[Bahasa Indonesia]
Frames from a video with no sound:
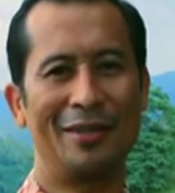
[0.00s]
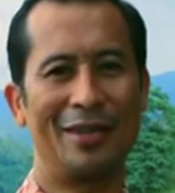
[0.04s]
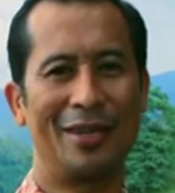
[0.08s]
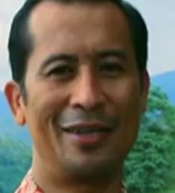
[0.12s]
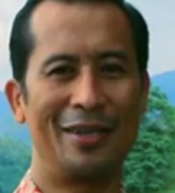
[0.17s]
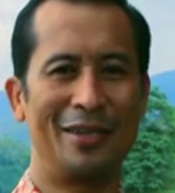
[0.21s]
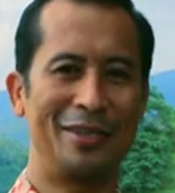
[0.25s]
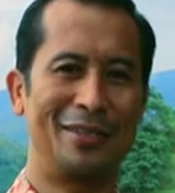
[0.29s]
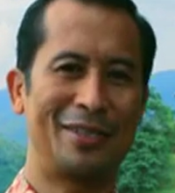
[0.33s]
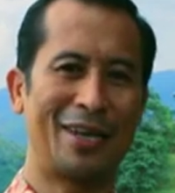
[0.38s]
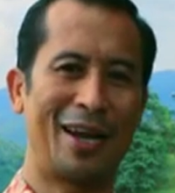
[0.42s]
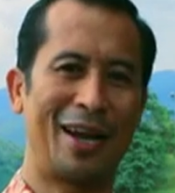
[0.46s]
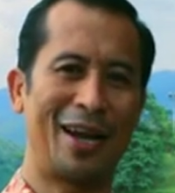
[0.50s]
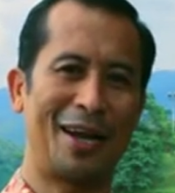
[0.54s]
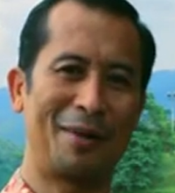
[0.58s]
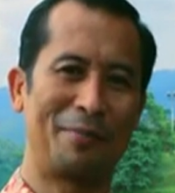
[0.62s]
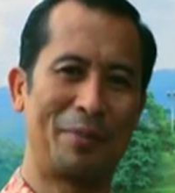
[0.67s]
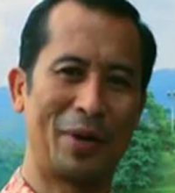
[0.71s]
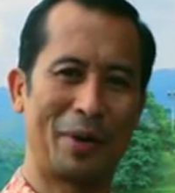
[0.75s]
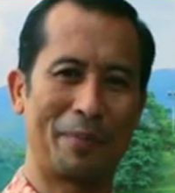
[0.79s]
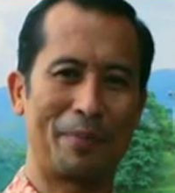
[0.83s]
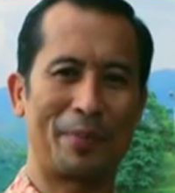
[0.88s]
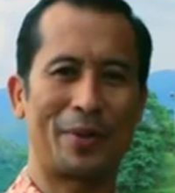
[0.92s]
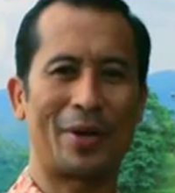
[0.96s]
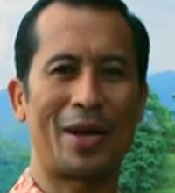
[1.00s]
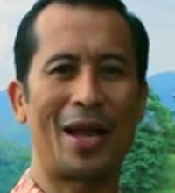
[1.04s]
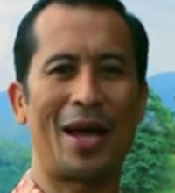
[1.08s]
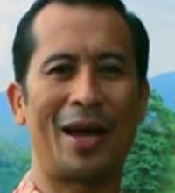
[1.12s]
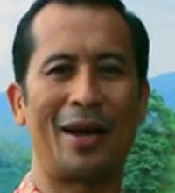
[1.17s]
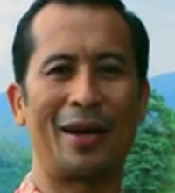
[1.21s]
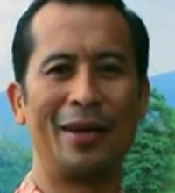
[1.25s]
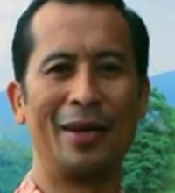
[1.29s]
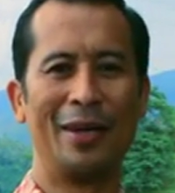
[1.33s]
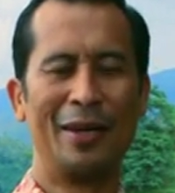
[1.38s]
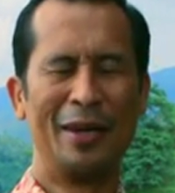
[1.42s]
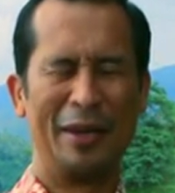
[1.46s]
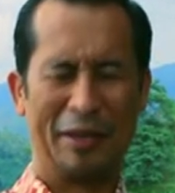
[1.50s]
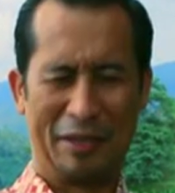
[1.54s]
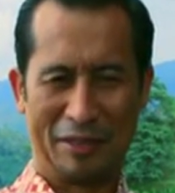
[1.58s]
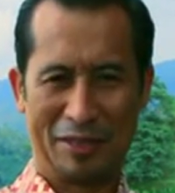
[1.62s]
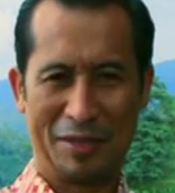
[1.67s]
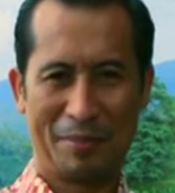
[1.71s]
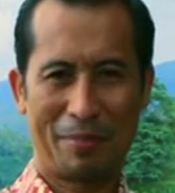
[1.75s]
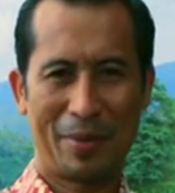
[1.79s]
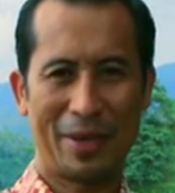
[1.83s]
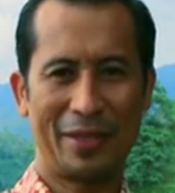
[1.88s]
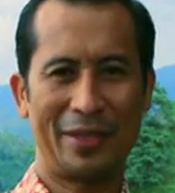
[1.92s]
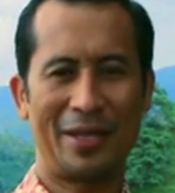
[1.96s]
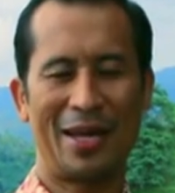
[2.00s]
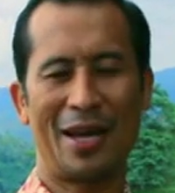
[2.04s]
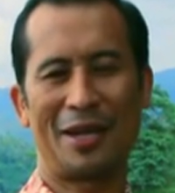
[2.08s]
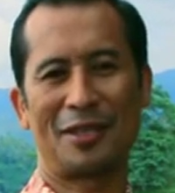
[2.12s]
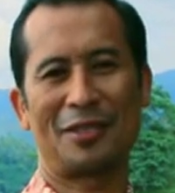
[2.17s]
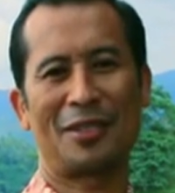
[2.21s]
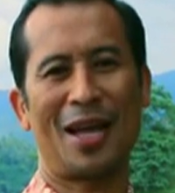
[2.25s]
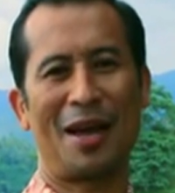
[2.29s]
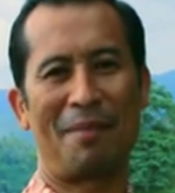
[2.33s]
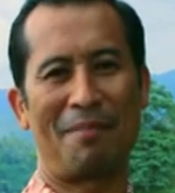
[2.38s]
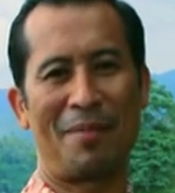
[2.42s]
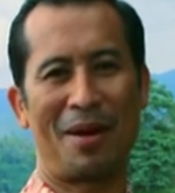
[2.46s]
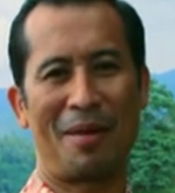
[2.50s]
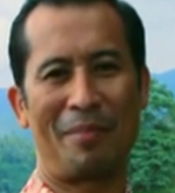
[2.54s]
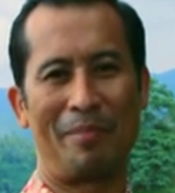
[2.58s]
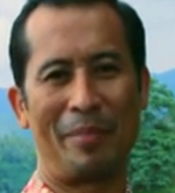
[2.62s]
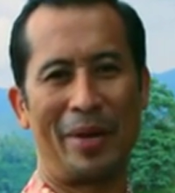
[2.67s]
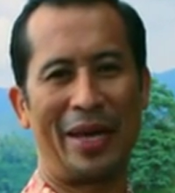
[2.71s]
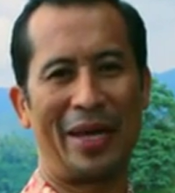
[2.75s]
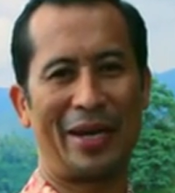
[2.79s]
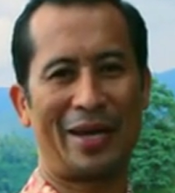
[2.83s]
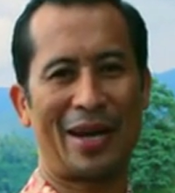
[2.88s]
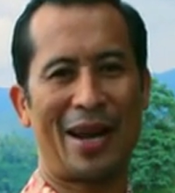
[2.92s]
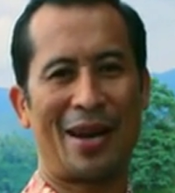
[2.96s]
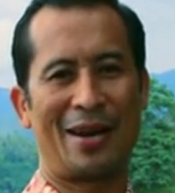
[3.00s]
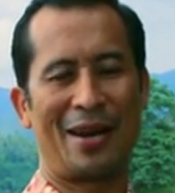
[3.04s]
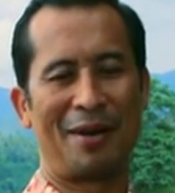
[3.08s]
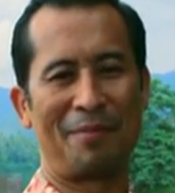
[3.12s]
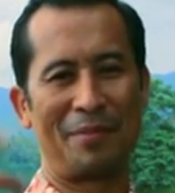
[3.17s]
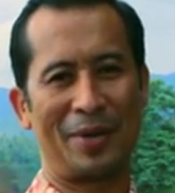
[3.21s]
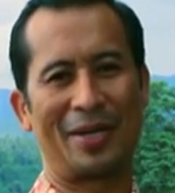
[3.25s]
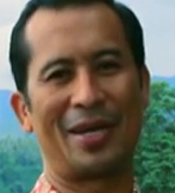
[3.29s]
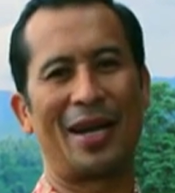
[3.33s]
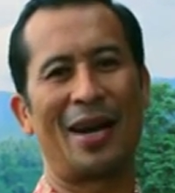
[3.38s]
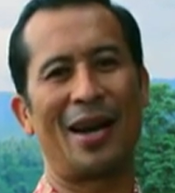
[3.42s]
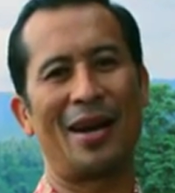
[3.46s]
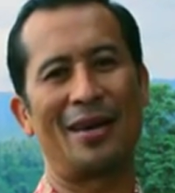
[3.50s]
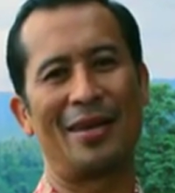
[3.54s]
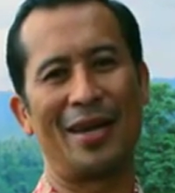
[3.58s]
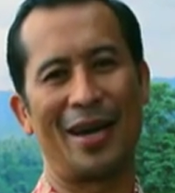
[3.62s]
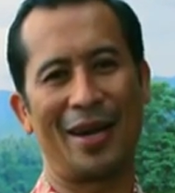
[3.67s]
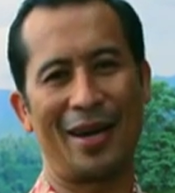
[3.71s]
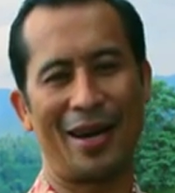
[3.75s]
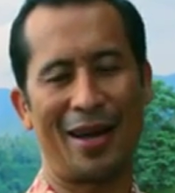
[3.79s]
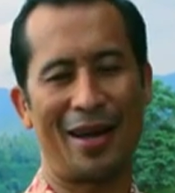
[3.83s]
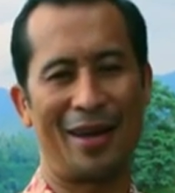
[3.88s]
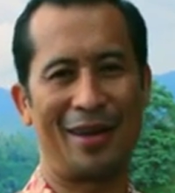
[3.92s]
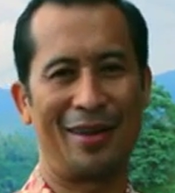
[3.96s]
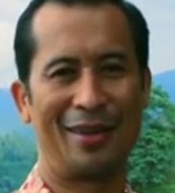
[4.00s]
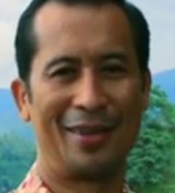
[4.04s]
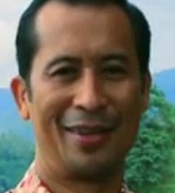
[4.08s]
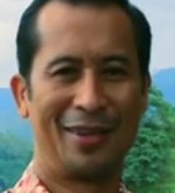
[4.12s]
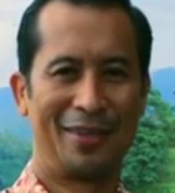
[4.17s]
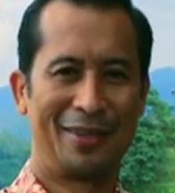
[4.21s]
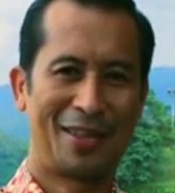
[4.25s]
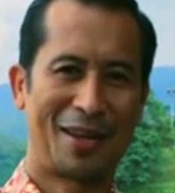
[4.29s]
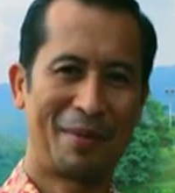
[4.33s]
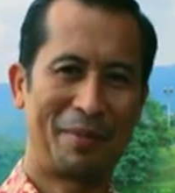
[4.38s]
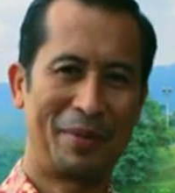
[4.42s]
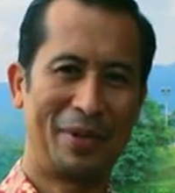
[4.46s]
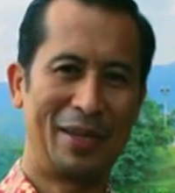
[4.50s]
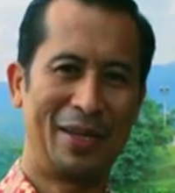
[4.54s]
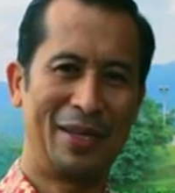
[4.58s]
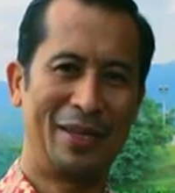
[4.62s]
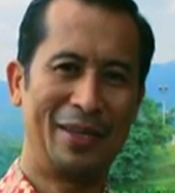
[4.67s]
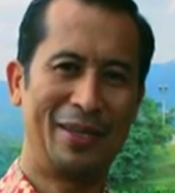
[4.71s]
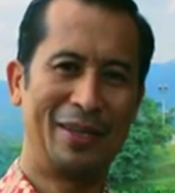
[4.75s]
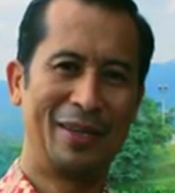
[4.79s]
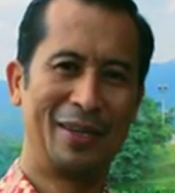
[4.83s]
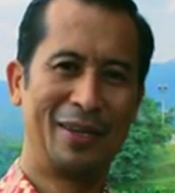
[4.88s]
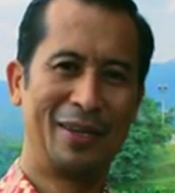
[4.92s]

Jadi jangan berperang di tempat yang sama merah dan berdarah-darah, tapi